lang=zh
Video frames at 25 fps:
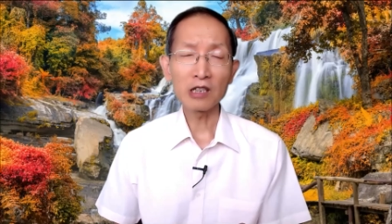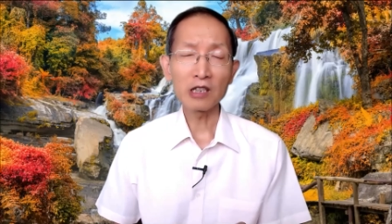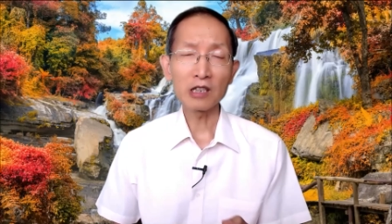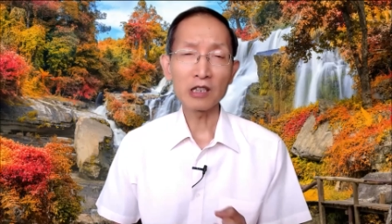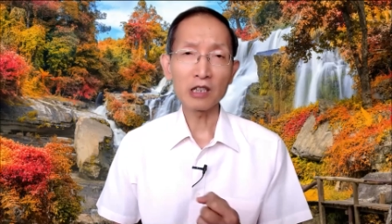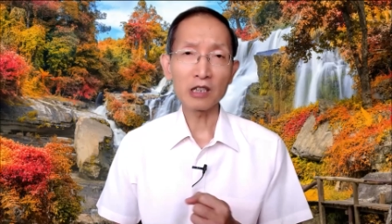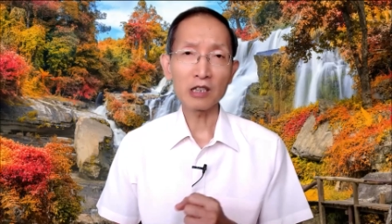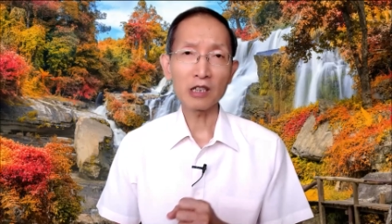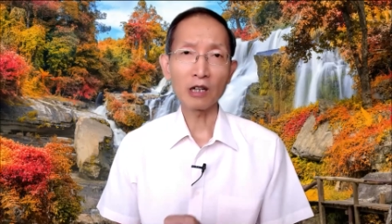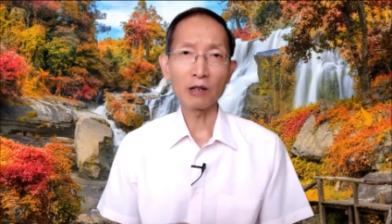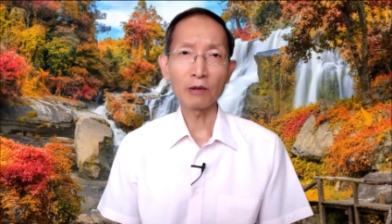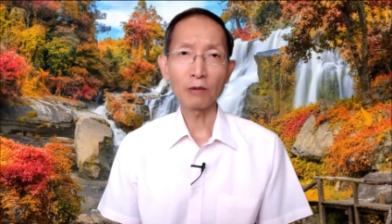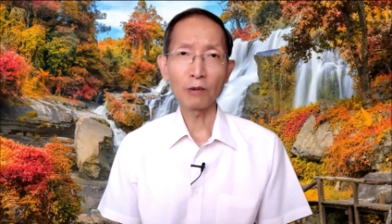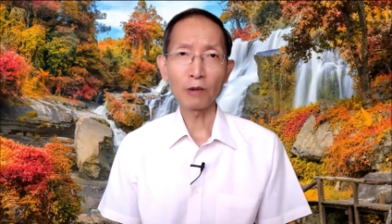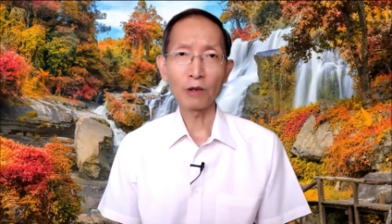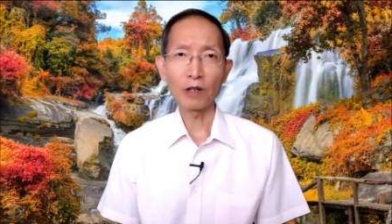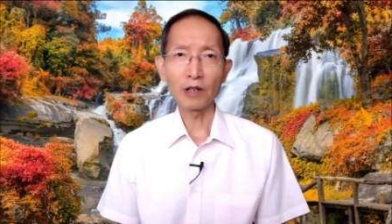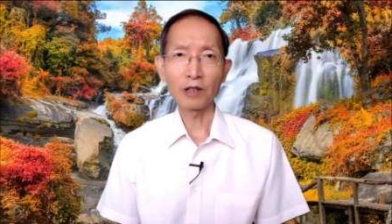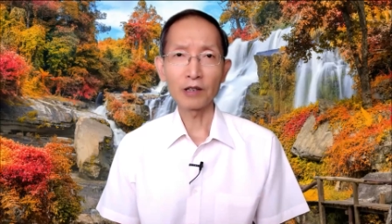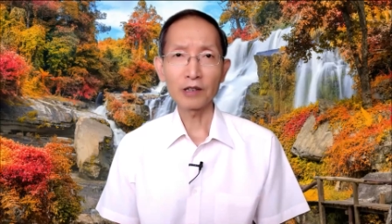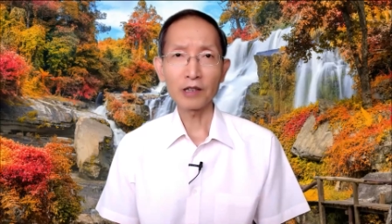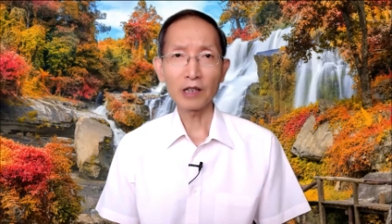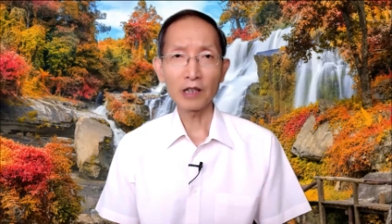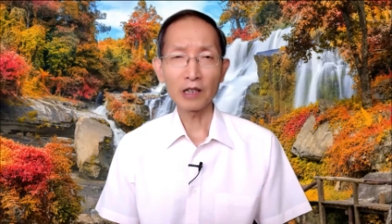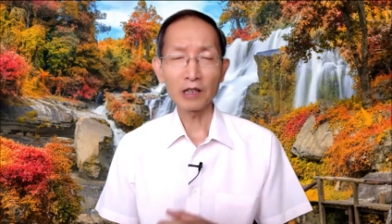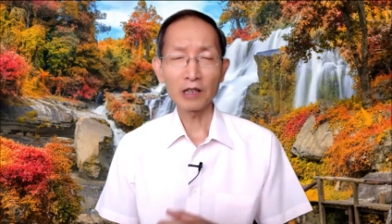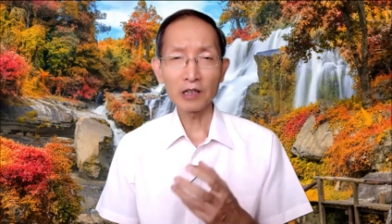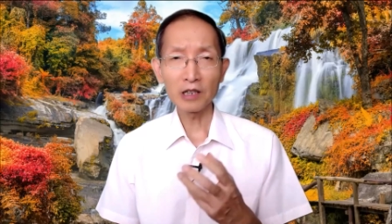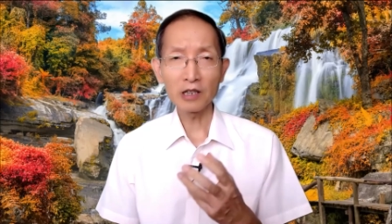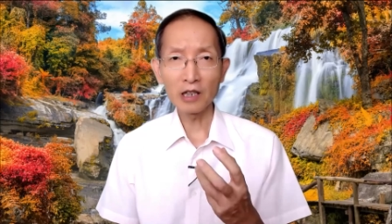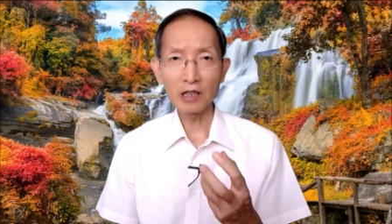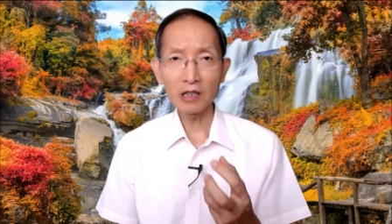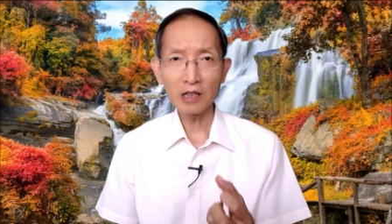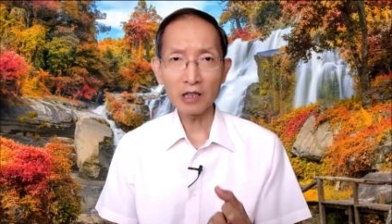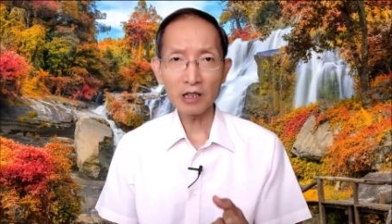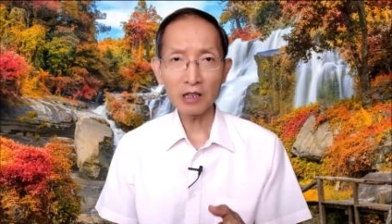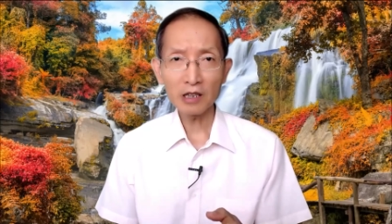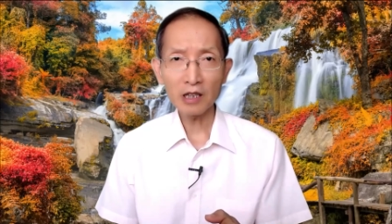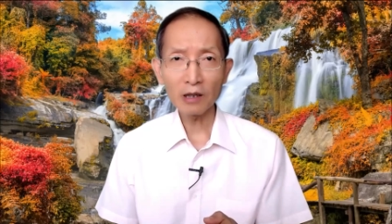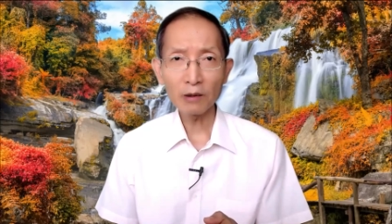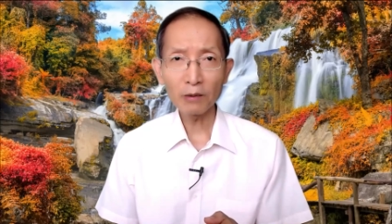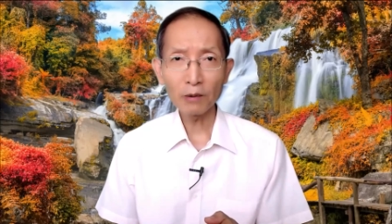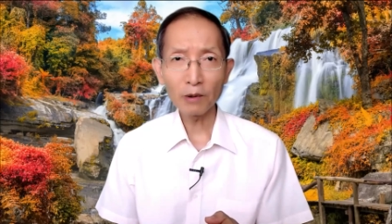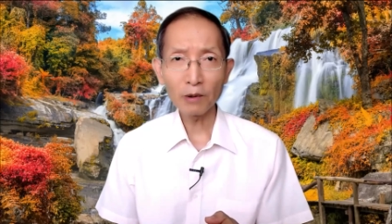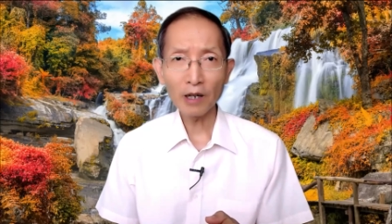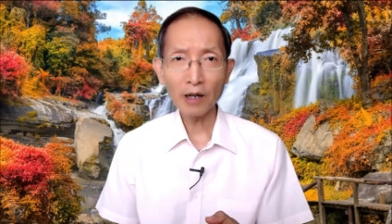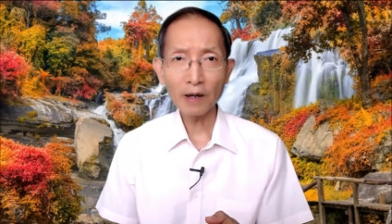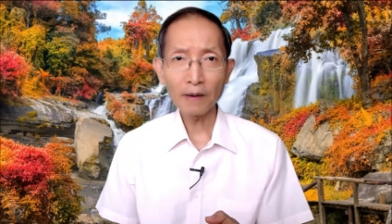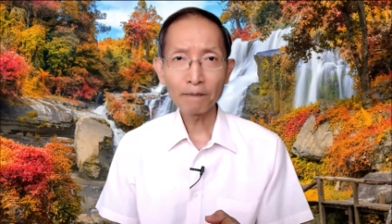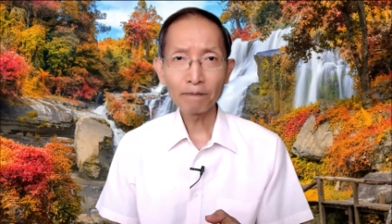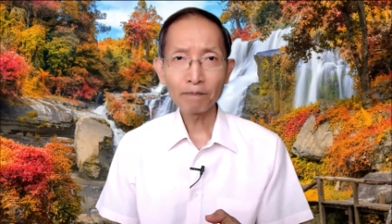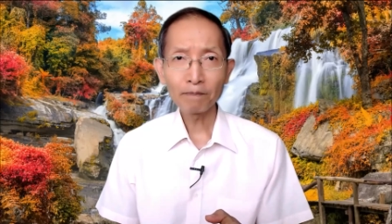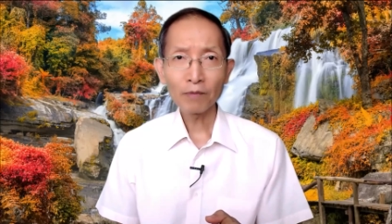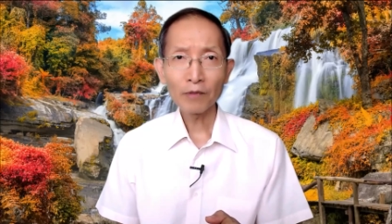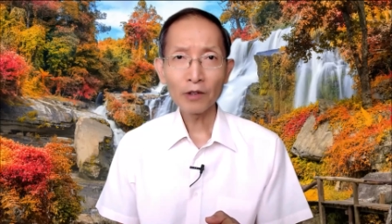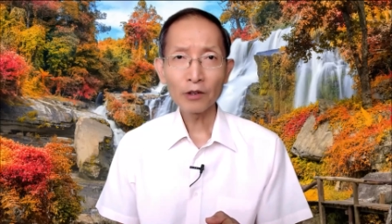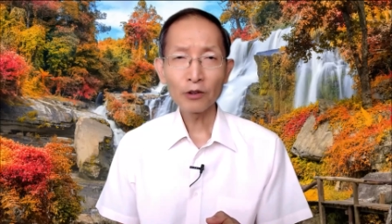制的生活。这个节制的生活呢？